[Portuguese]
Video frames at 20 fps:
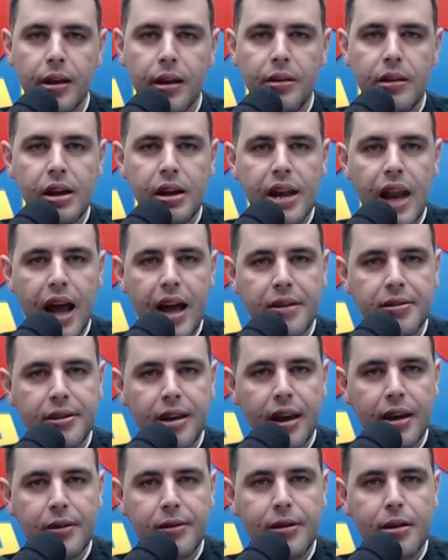De graça
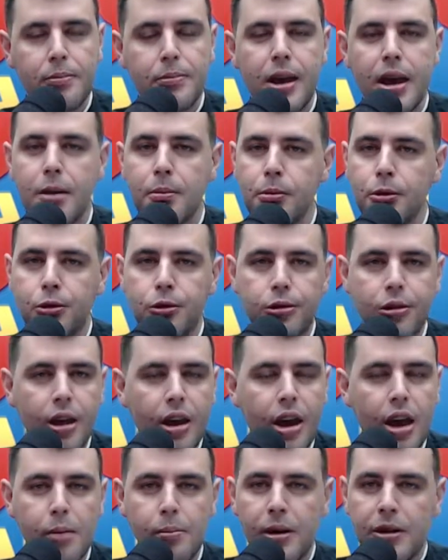recebemos,
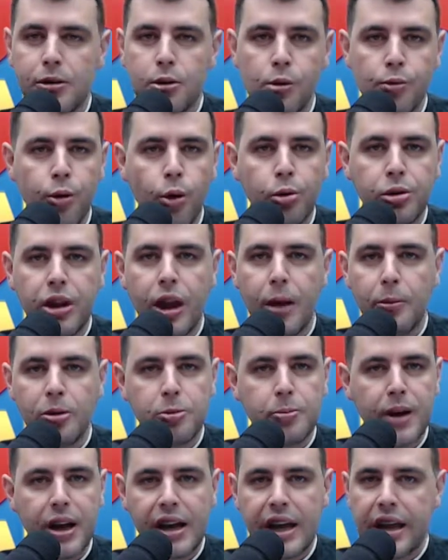mas não voltamos
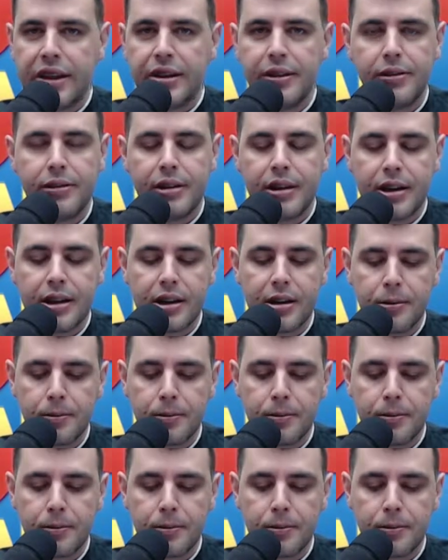para agradecer.